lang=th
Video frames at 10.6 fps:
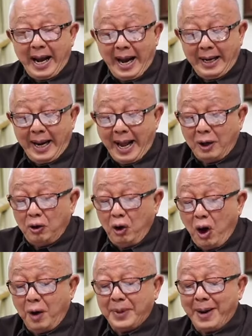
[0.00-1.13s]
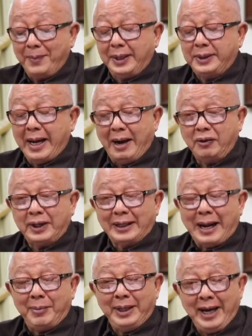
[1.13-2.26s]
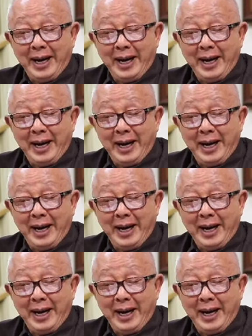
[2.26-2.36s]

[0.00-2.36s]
การลักลอบนำกัญชาเข้าจากต่างประเท